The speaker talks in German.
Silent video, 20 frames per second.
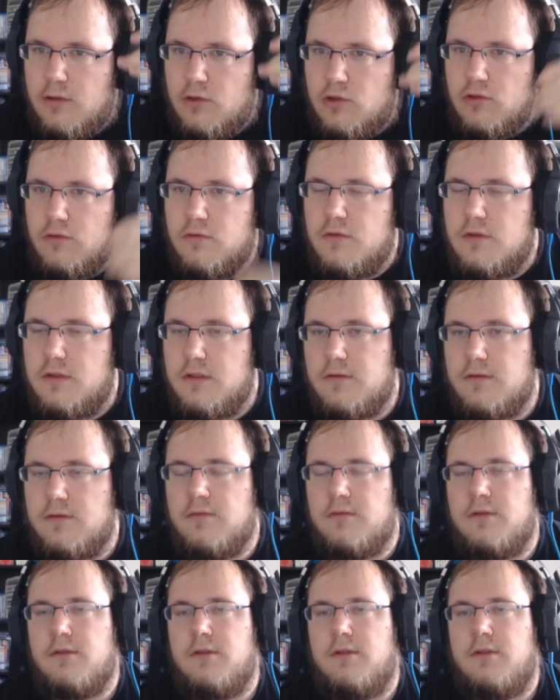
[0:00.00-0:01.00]
schon runter
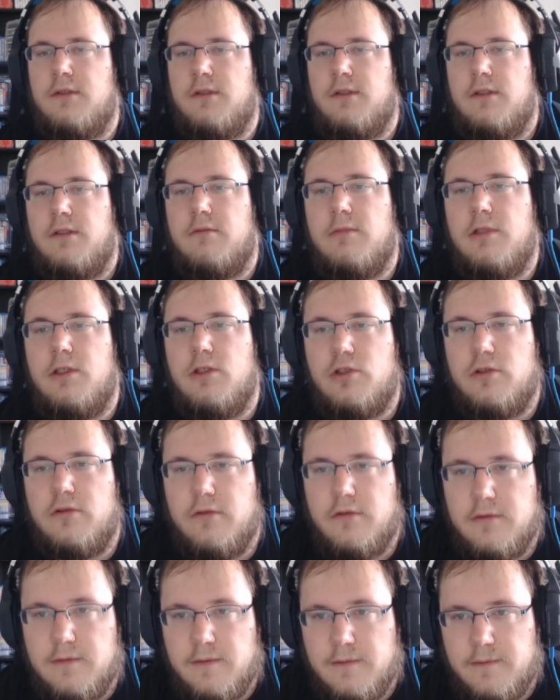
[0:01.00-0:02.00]
um die
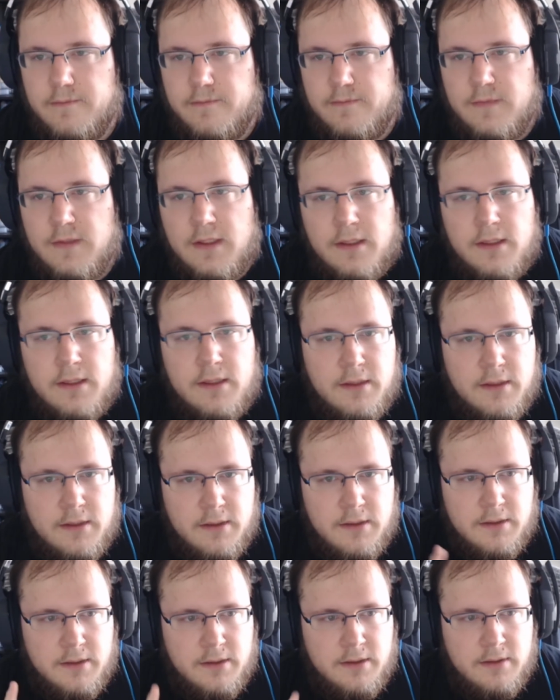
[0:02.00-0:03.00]
Stirn.
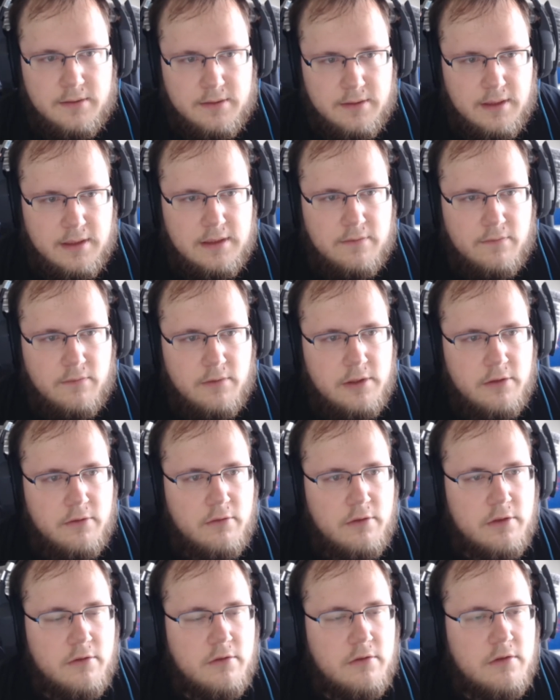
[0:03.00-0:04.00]
Das wollte ich
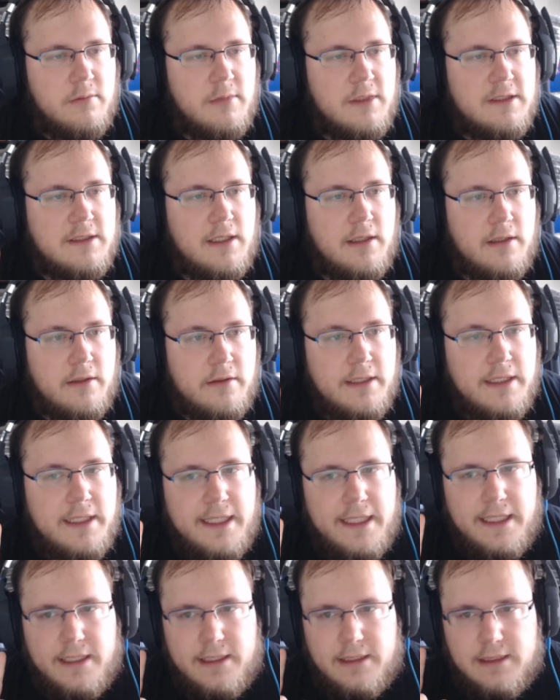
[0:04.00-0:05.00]
euch auch nochmal sagen.
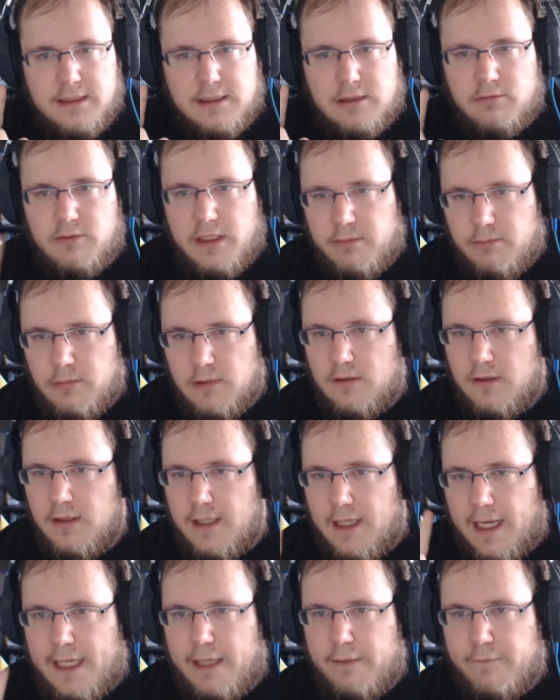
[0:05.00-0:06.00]
Ich streame
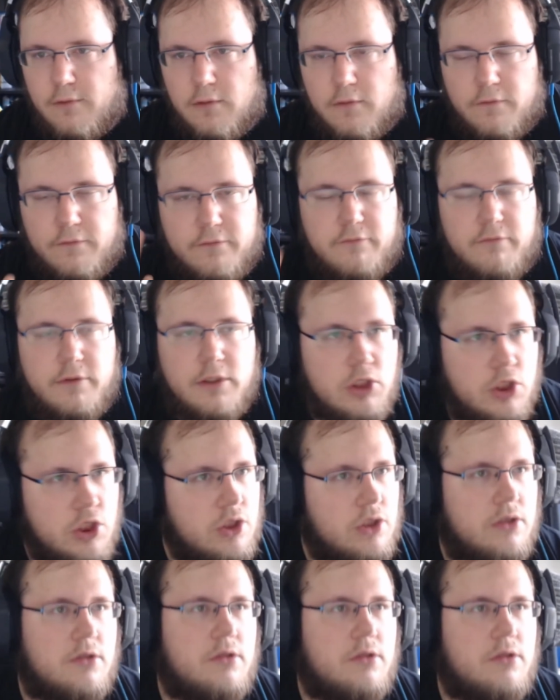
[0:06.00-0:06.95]
live auf Twitch